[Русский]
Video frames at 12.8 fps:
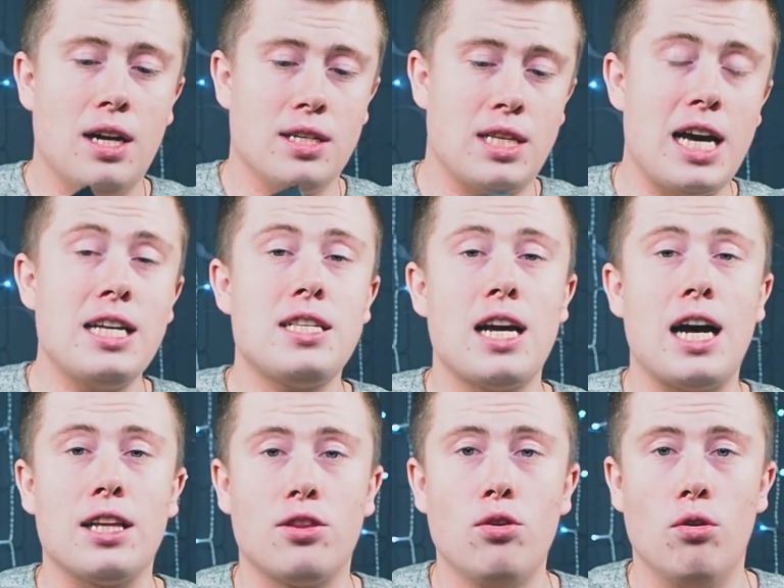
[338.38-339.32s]
знаете
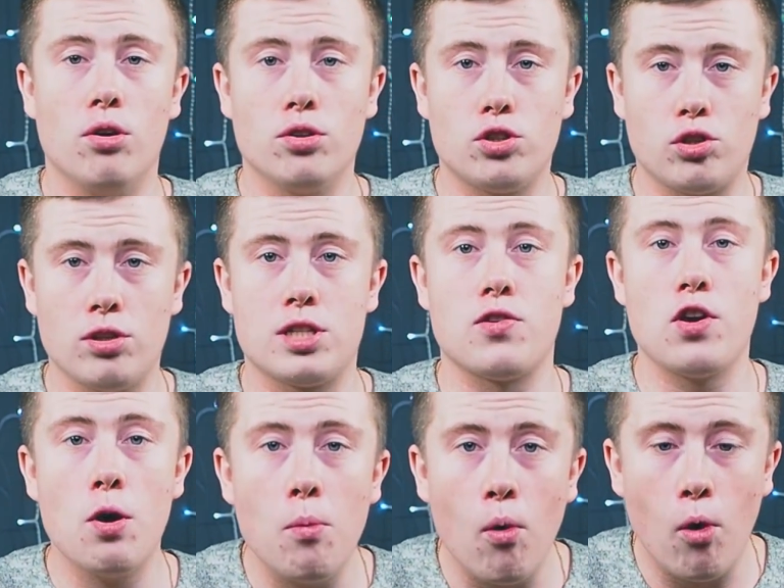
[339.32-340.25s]
одно, что на
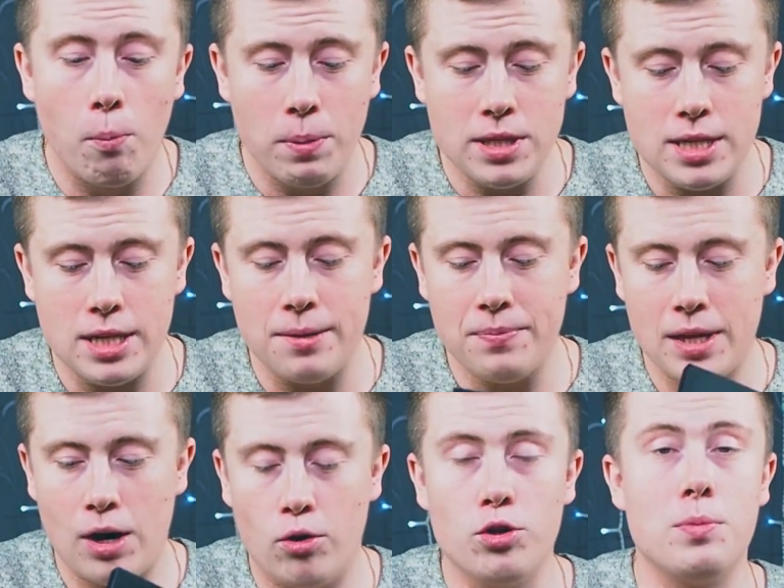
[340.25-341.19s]
своем опыте,
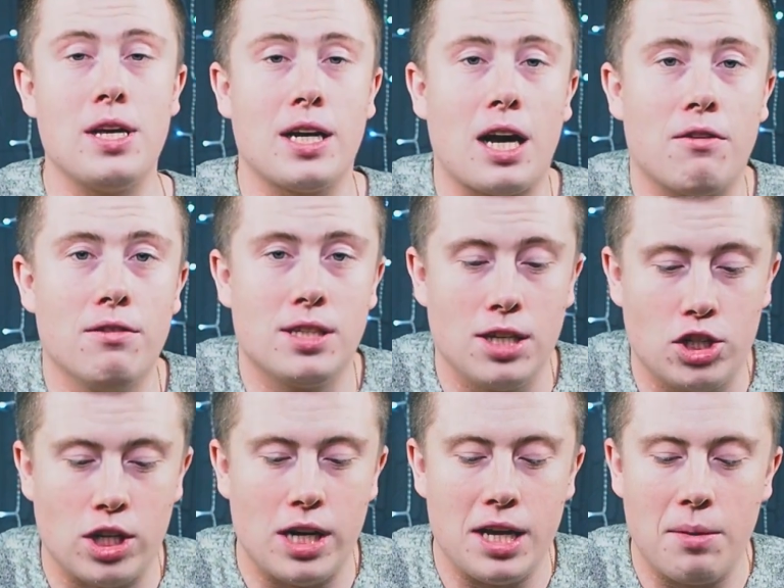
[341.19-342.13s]
а он у меня, как вы
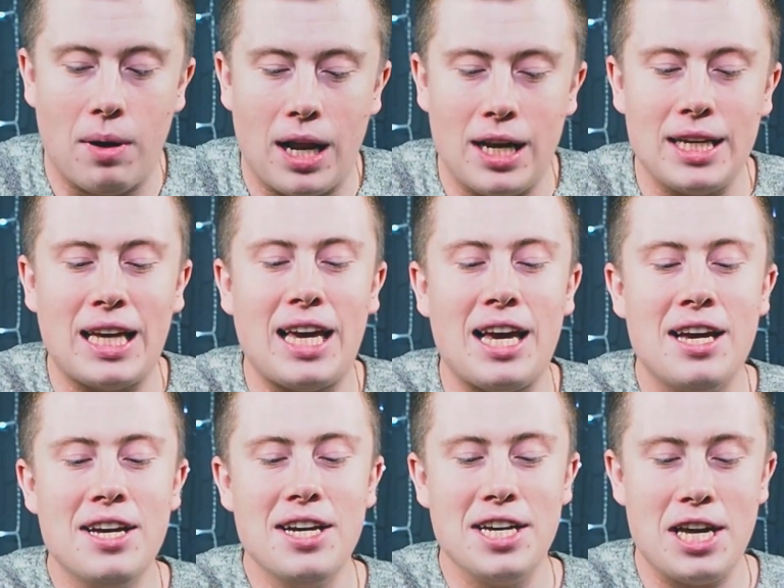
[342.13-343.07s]
слышали, не маленький,
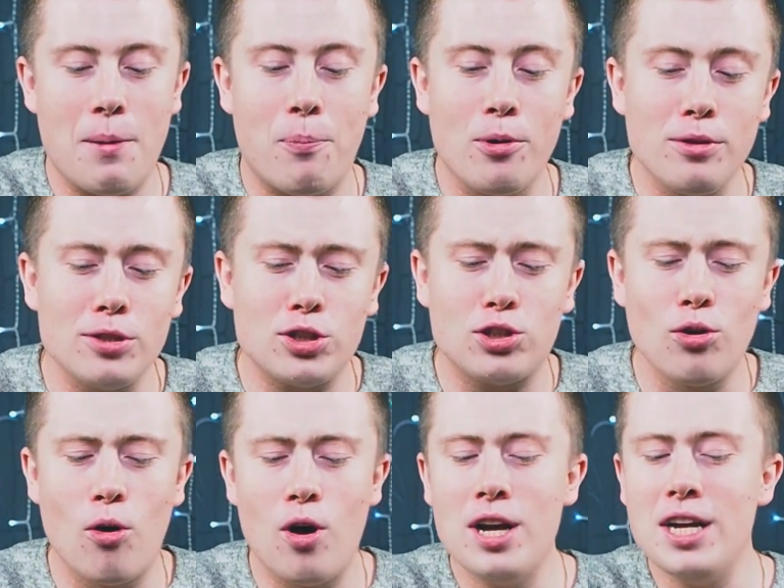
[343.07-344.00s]
я понял,
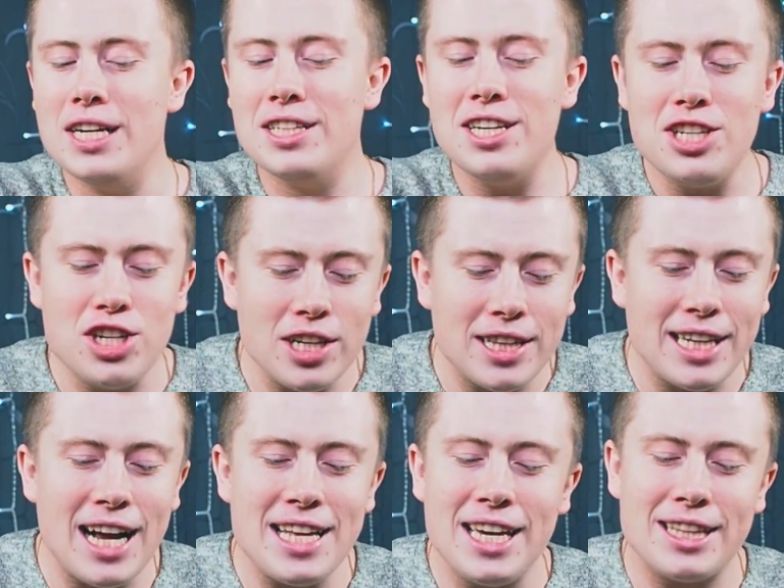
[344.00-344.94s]
что ни
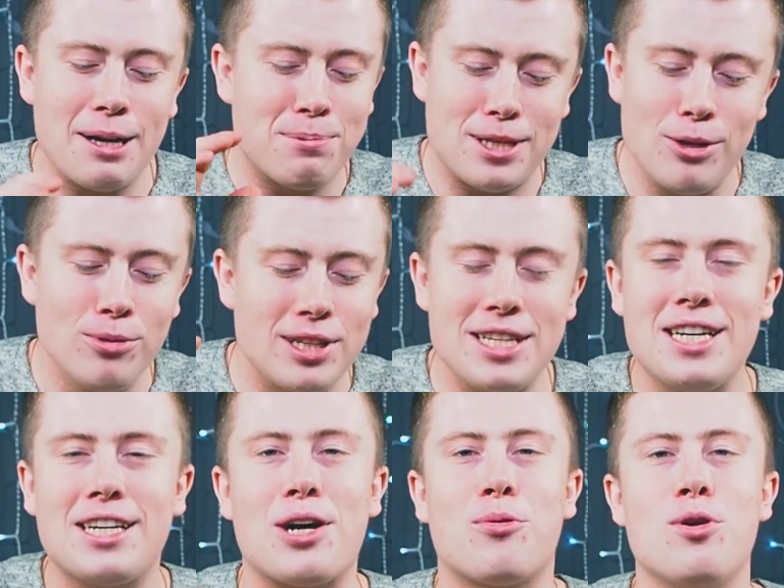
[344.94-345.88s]
черта нет абсолютно
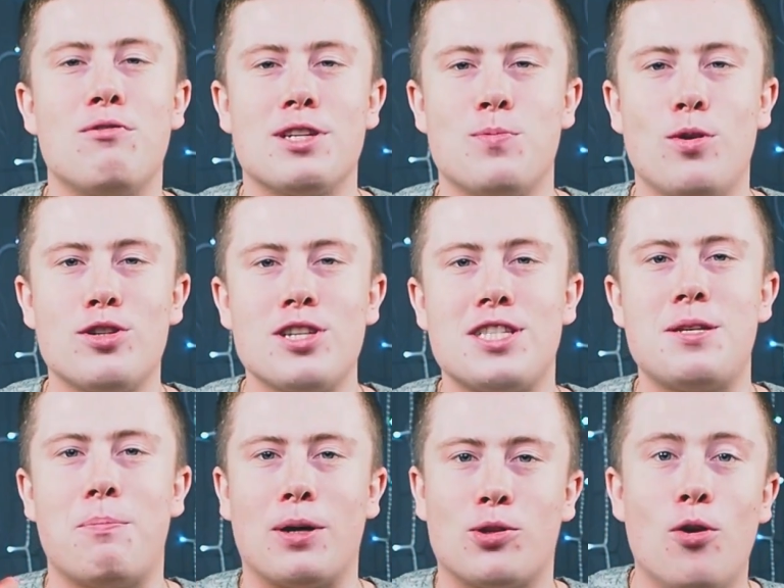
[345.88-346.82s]
никакой
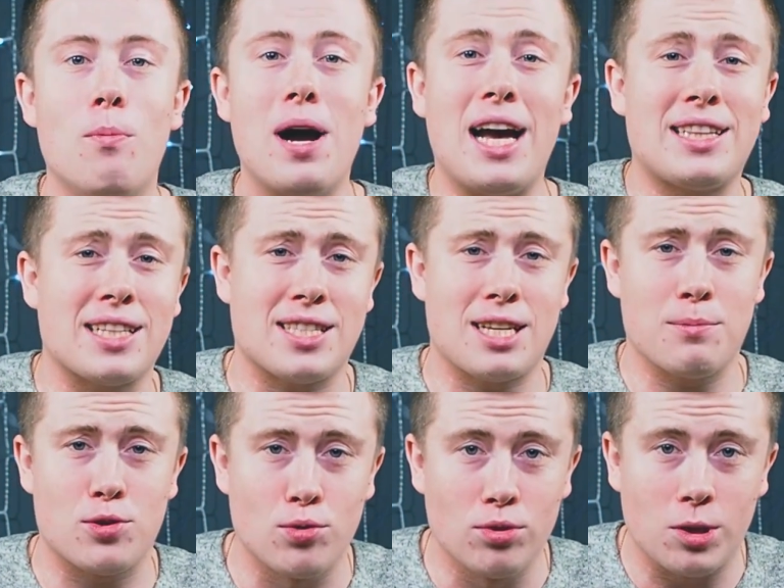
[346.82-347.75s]
возможности потом этот
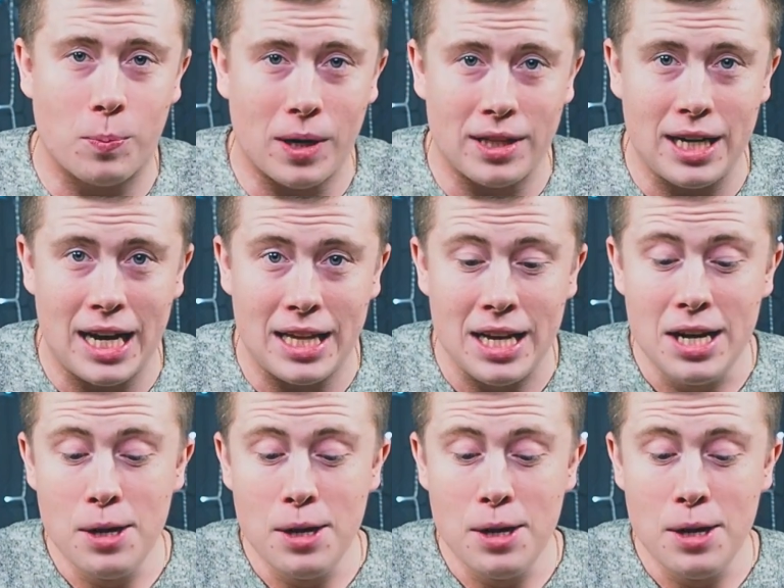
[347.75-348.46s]
Samsung продать.